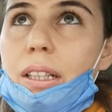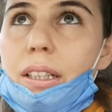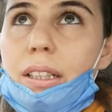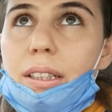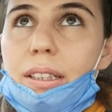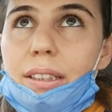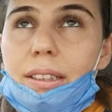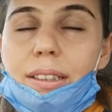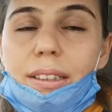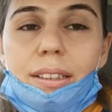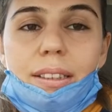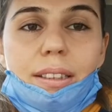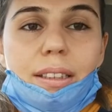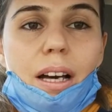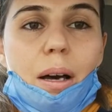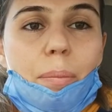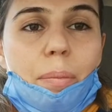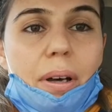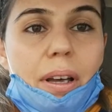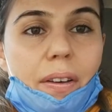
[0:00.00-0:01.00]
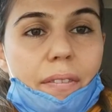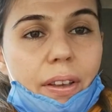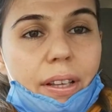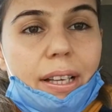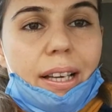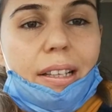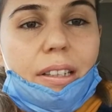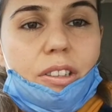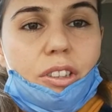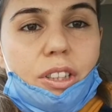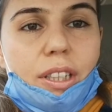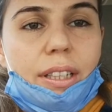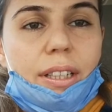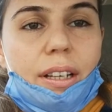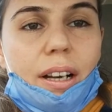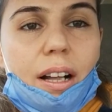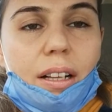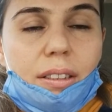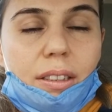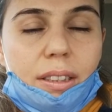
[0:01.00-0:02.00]
Ee, ama eve gelince
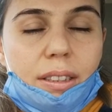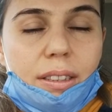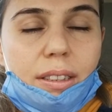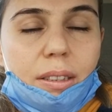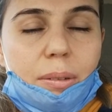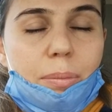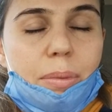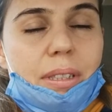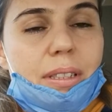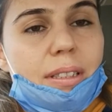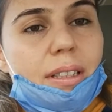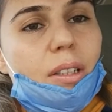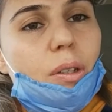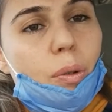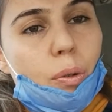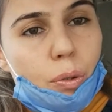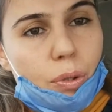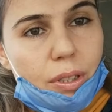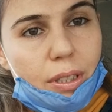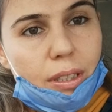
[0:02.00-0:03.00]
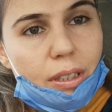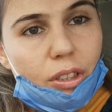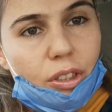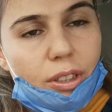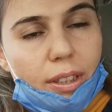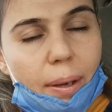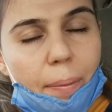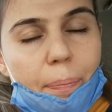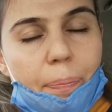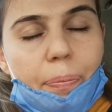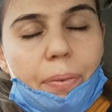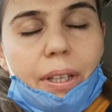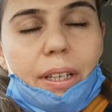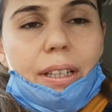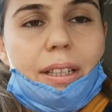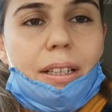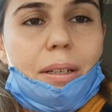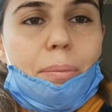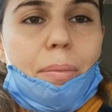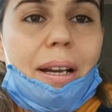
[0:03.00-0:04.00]
aldıklarımı size göstereceğim.
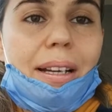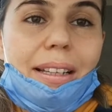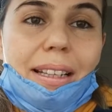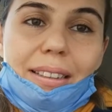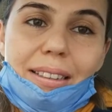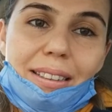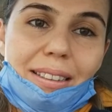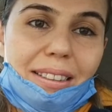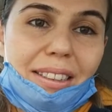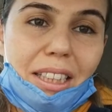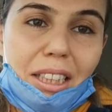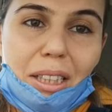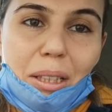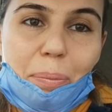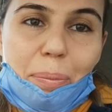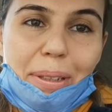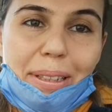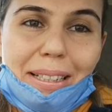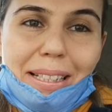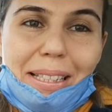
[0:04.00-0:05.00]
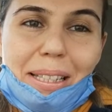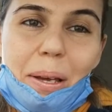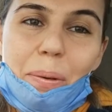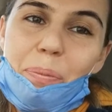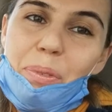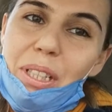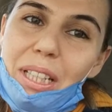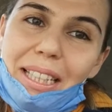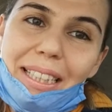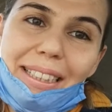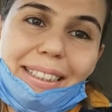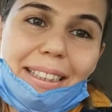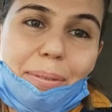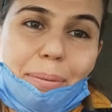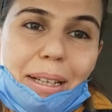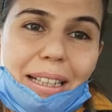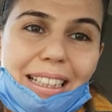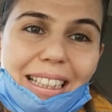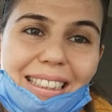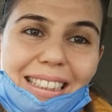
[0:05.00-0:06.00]
Ee, markette de çekebilirsem çekeceğim
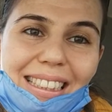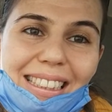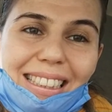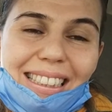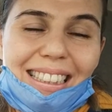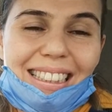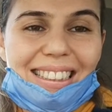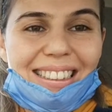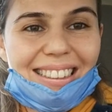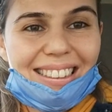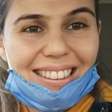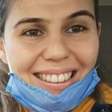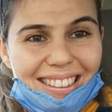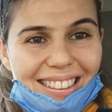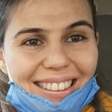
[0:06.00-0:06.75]
arkadaşlar.